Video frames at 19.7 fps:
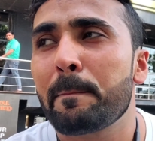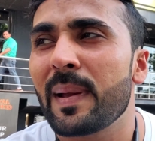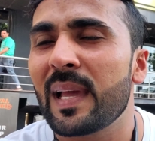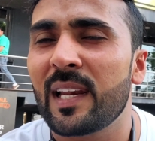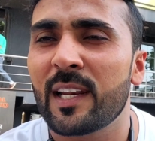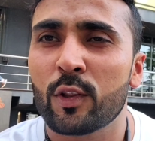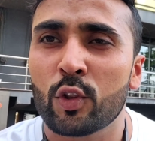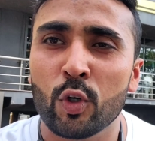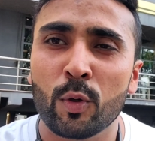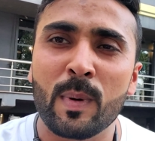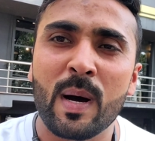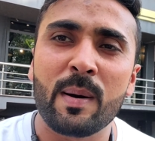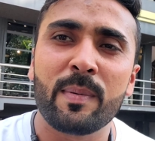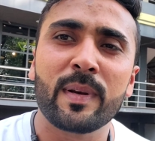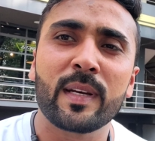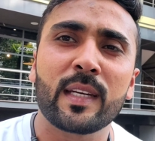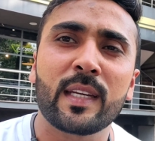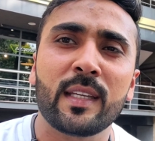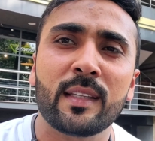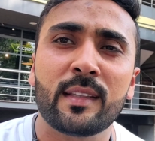पहले दो
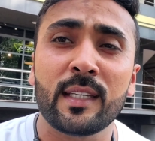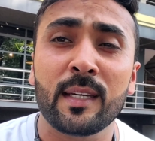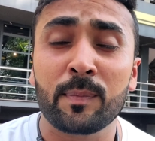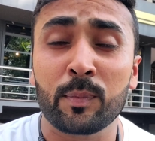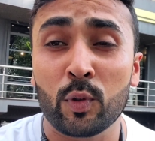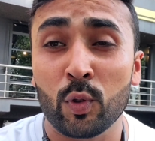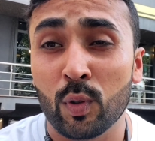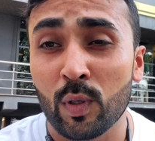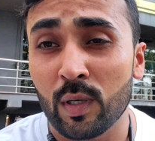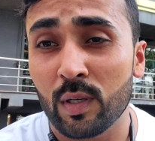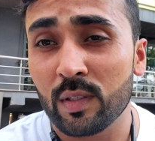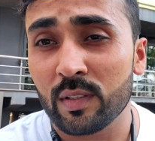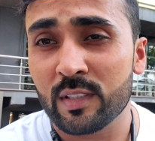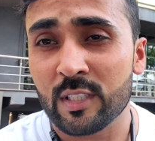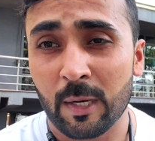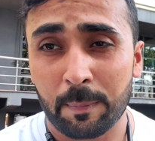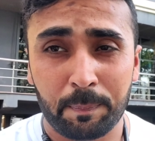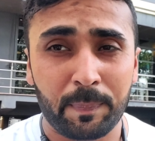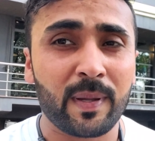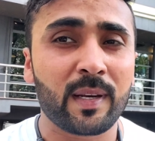बावन की थी अब दो
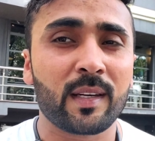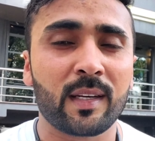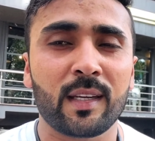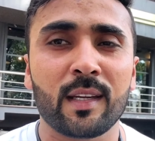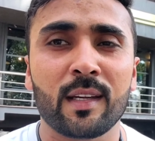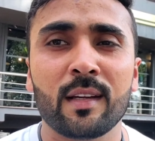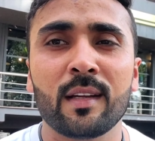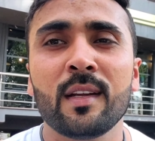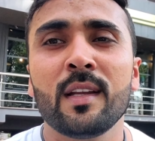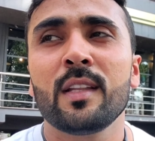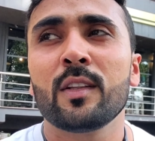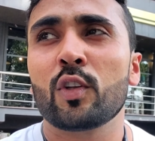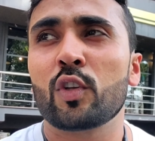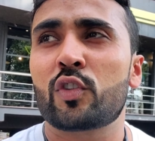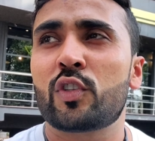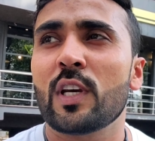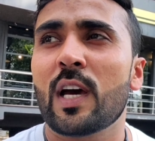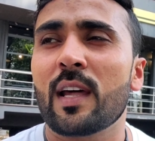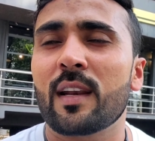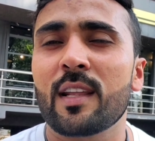छप्पन की है
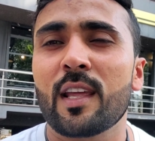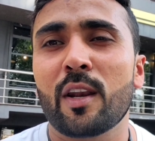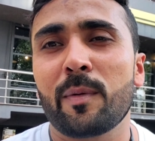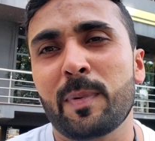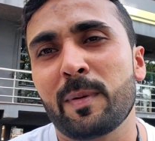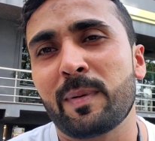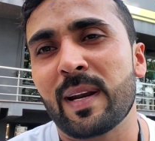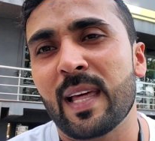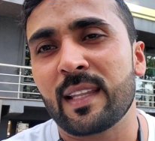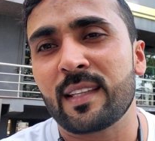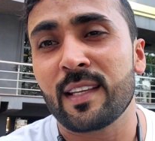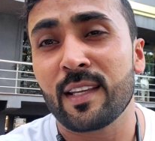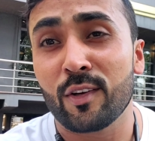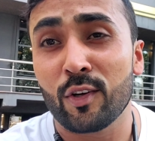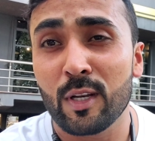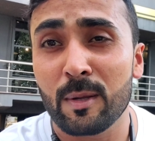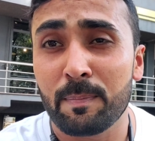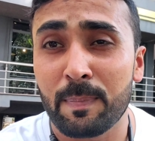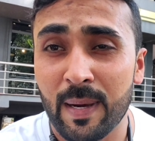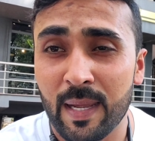तो चार हज़ार रुपये बढ़ा दिए
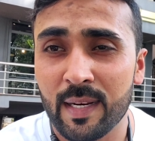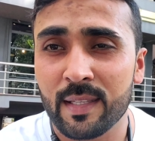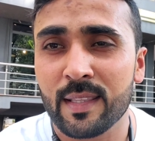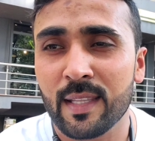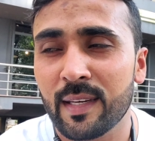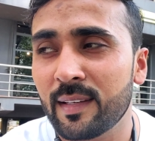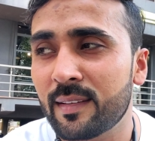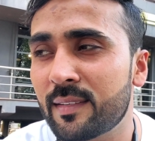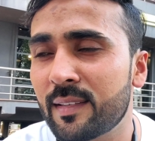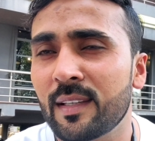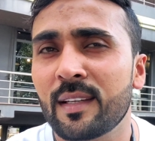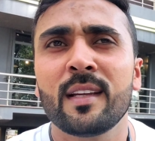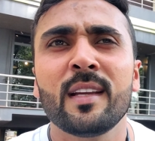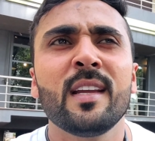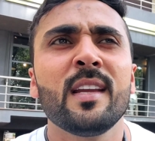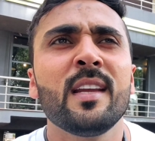इन्होंने बारह तारीख से